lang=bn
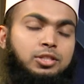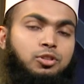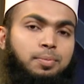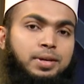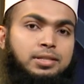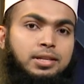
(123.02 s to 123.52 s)
যেই
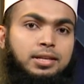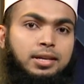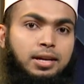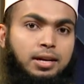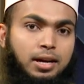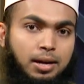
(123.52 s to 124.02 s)
টপিক্সটি
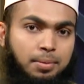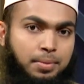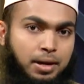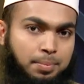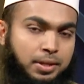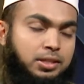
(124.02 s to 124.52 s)
নিয়ে
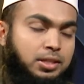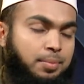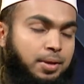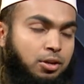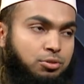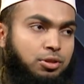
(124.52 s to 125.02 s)
আপনাদের
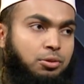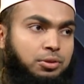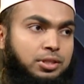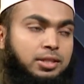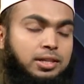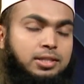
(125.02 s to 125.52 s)
সামনে আলোচনা
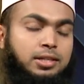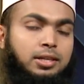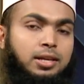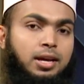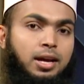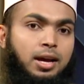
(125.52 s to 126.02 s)
করতে যাচ্ছি
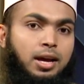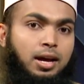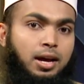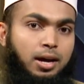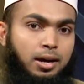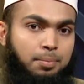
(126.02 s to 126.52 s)

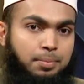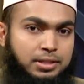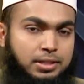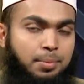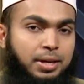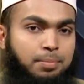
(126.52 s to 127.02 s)

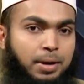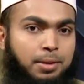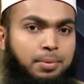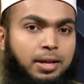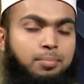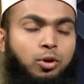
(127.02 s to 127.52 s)
ইসলামিক
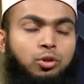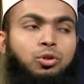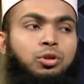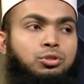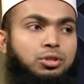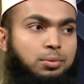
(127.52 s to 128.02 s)
পারিবারিক
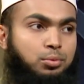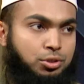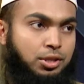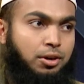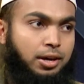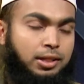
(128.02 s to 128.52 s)
বন্ধন যদি
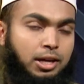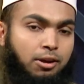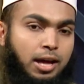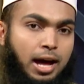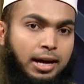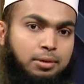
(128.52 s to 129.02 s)
বুঝতে হয়
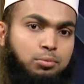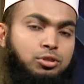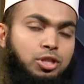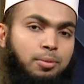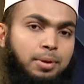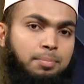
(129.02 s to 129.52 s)
তাহলে আগে
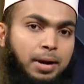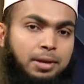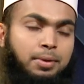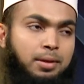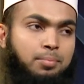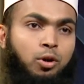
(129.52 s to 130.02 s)
বুঝতে হবে
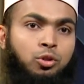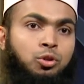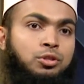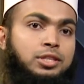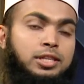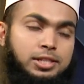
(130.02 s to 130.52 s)
পারিবারিক
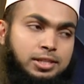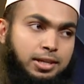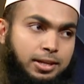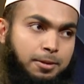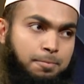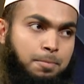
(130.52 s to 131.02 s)
বন্ধন
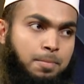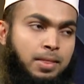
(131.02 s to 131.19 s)
জিনিসটা কী